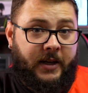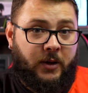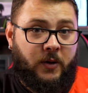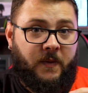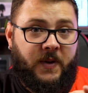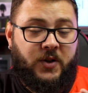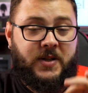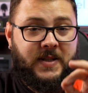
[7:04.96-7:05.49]
aqui
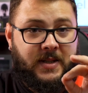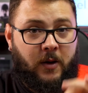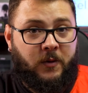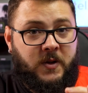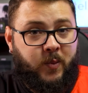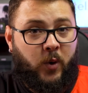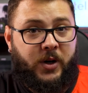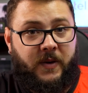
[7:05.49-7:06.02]
no vídeo
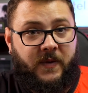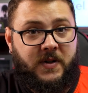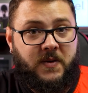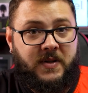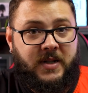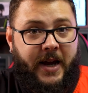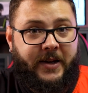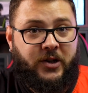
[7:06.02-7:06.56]
estão disponíveis
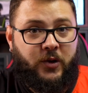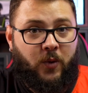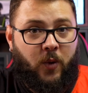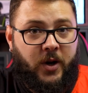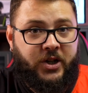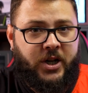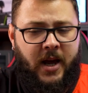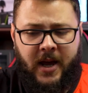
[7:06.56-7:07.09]
no site
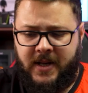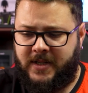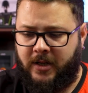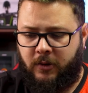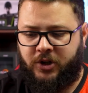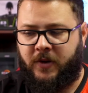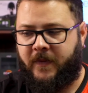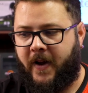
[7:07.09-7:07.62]
hoje. Se
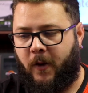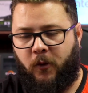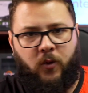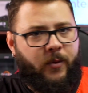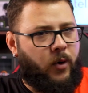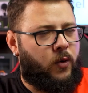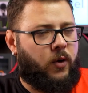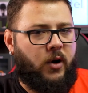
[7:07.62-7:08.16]
não tiver
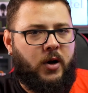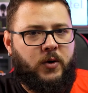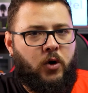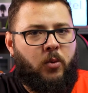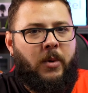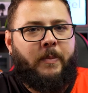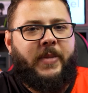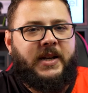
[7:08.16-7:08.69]
alguma, eu coloco
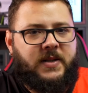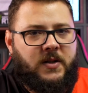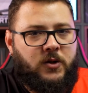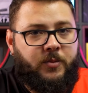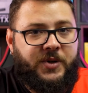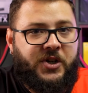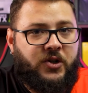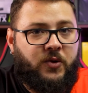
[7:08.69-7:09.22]
alguma peça
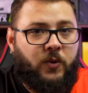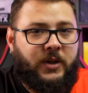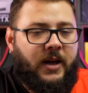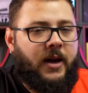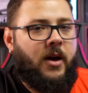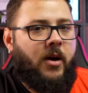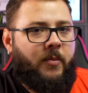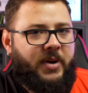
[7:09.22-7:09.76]

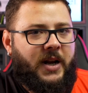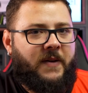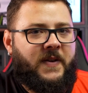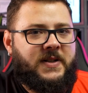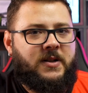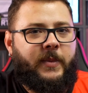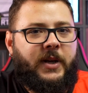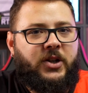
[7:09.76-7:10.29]
substituta para
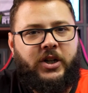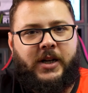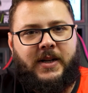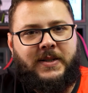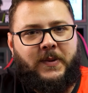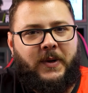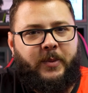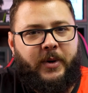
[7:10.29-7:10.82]
fazer uma
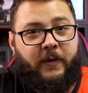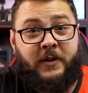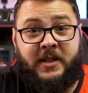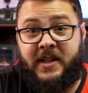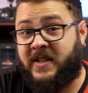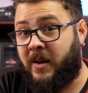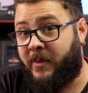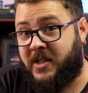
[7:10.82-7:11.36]
indicação ali para
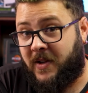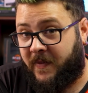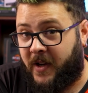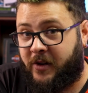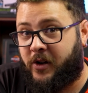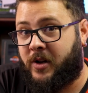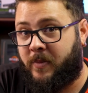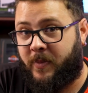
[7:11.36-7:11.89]
vocês na mesma
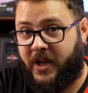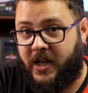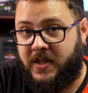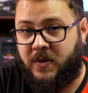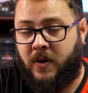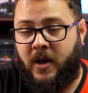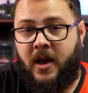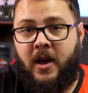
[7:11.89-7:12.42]
faixa de
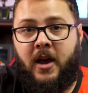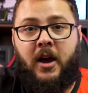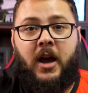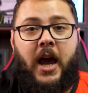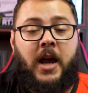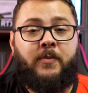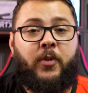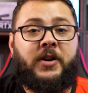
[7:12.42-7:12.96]
preço.
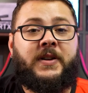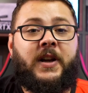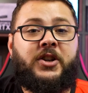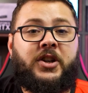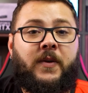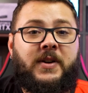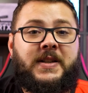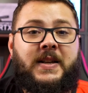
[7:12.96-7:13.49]
É
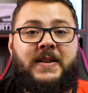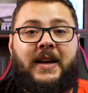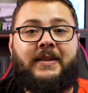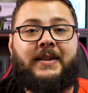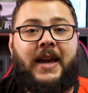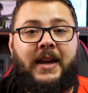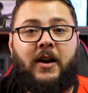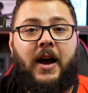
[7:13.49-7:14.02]
importante que você se
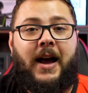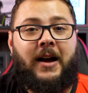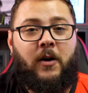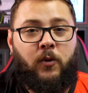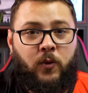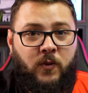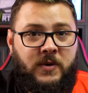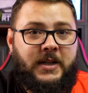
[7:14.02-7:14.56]
atenha a
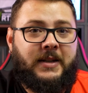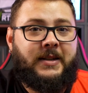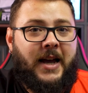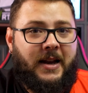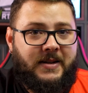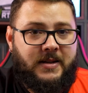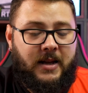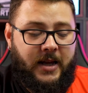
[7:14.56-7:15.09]
alguns
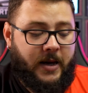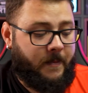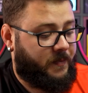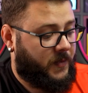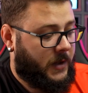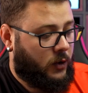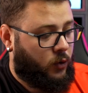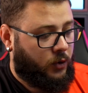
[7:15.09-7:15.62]
detalhes, galera.
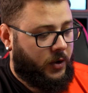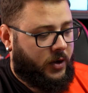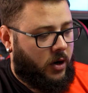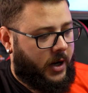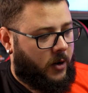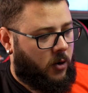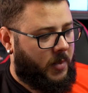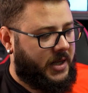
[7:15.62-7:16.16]
Tudo que
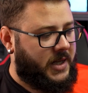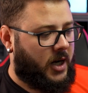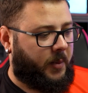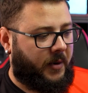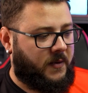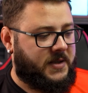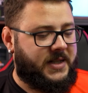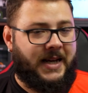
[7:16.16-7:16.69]
eu recomendei aqui
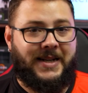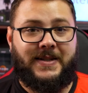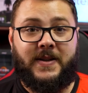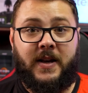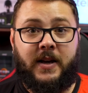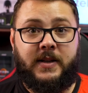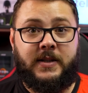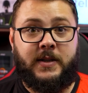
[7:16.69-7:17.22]
para vocês
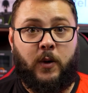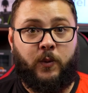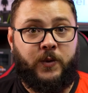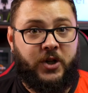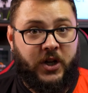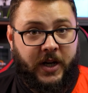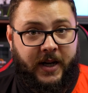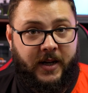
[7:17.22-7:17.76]
são
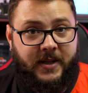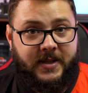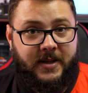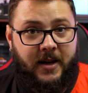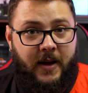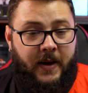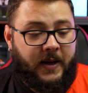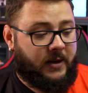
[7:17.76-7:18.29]

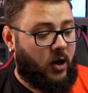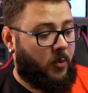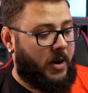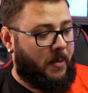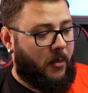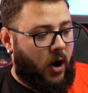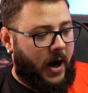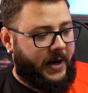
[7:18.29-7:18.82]
dicas. Então,
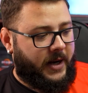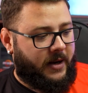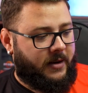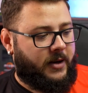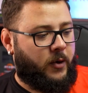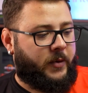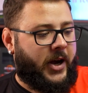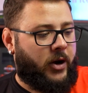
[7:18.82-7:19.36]
memória,
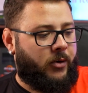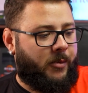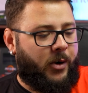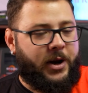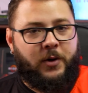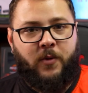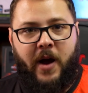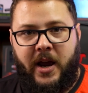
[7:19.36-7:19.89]
eu quero
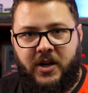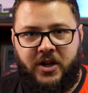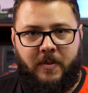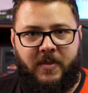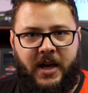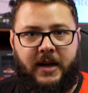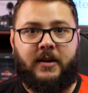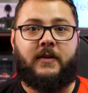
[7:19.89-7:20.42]
memória com
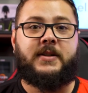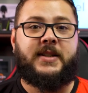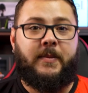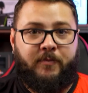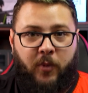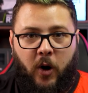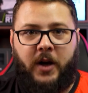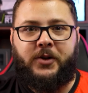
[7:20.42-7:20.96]
RGB. Você
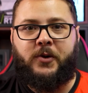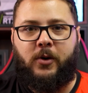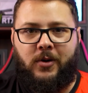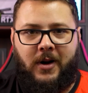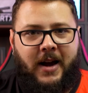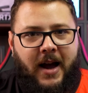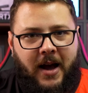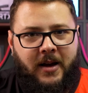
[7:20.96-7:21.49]
pode
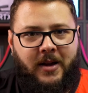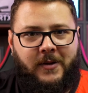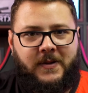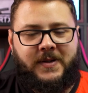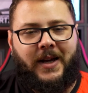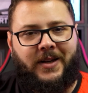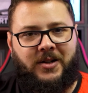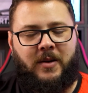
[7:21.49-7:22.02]
colocar,
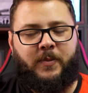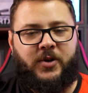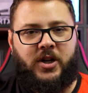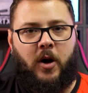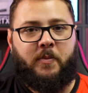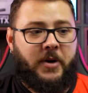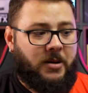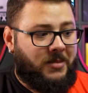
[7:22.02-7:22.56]
o site da
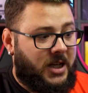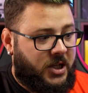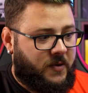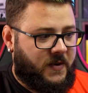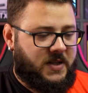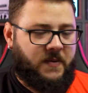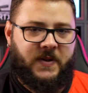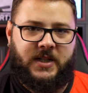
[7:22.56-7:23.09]
Pichal
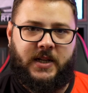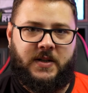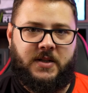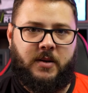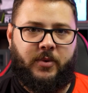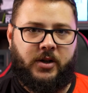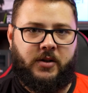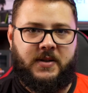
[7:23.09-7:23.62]
permite você fazer isso.
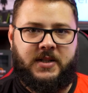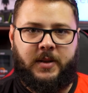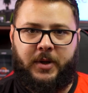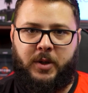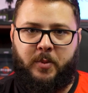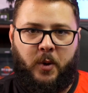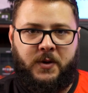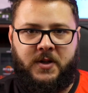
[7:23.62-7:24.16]
Você pode ir no
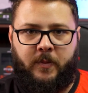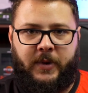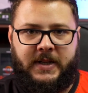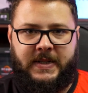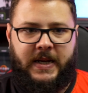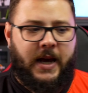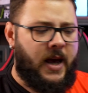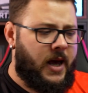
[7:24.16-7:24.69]
sistema de monte do seu
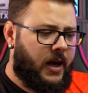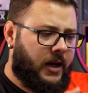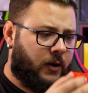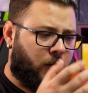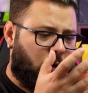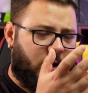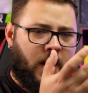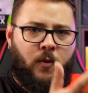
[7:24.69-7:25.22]
PC e
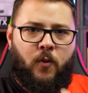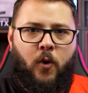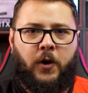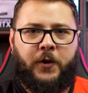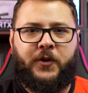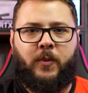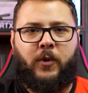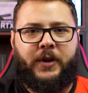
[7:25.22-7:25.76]
colocar um
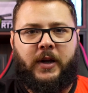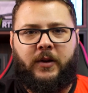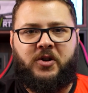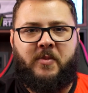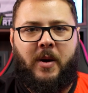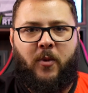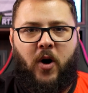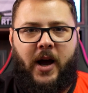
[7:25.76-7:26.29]
outro modelo de
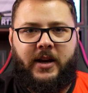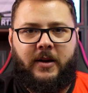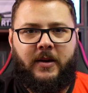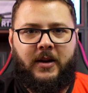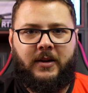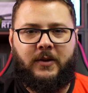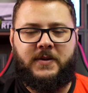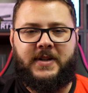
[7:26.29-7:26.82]
memória.
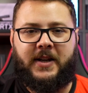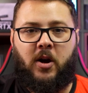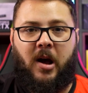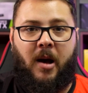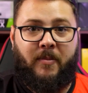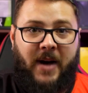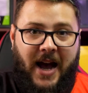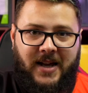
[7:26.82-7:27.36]
Então, isso aqui é
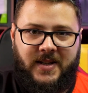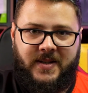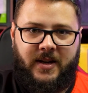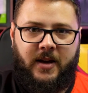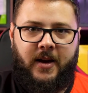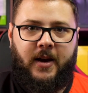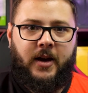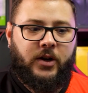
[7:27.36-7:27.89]
uma base.
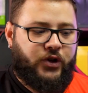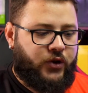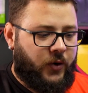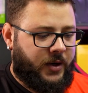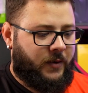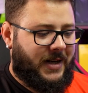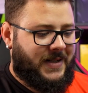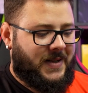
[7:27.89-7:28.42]

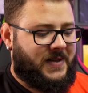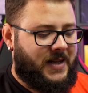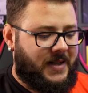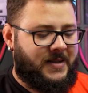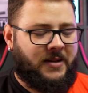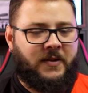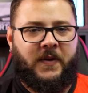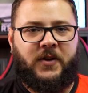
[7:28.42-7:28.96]
Junior, SSD
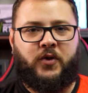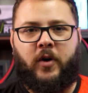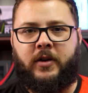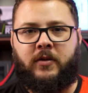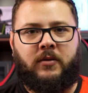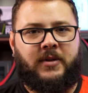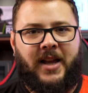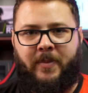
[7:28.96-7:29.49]
de
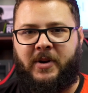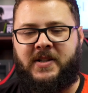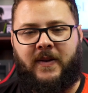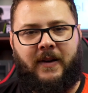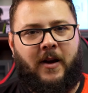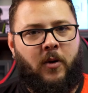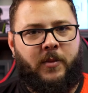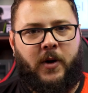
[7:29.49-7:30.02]
128 não dá para
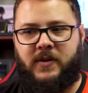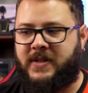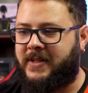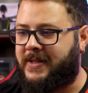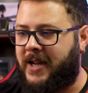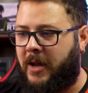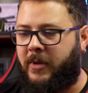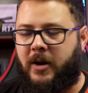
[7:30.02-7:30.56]
instalar o meu
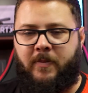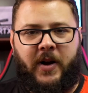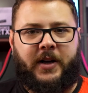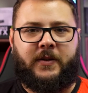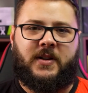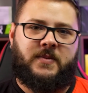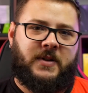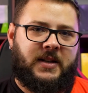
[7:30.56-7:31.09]

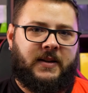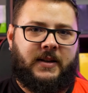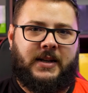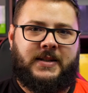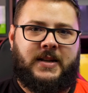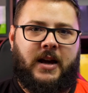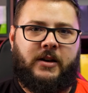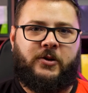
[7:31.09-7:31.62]
Cyberpunk
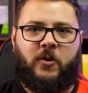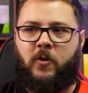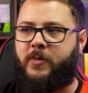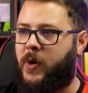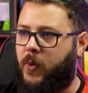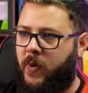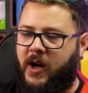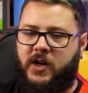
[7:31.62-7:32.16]
2077 ou o
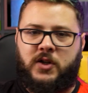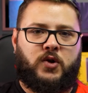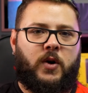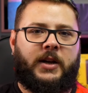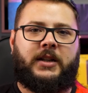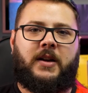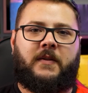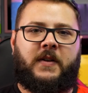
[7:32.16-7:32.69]
meu
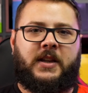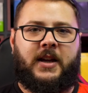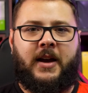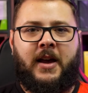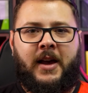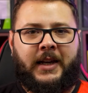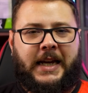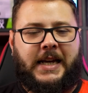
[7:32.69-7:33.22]
Warzone da vida,
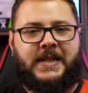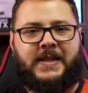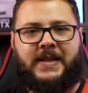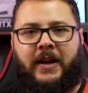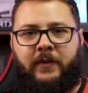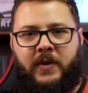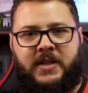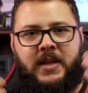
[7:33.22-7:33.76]
que é
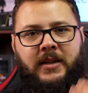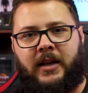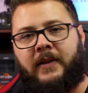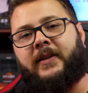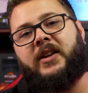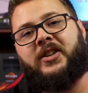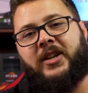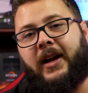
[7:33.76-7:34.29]

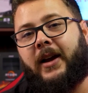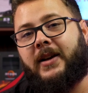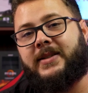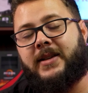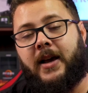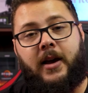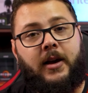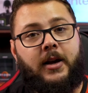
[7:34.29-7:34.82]
170 GB.
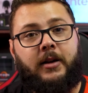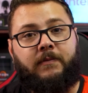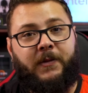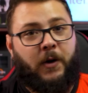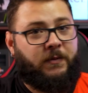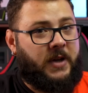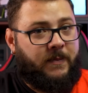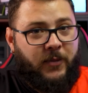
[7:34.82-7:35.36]

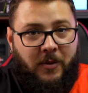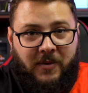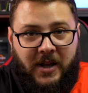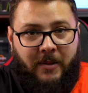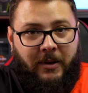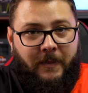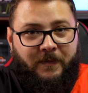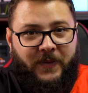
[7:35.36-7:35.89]
Não tem
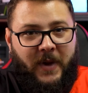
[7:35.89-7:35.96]
problema.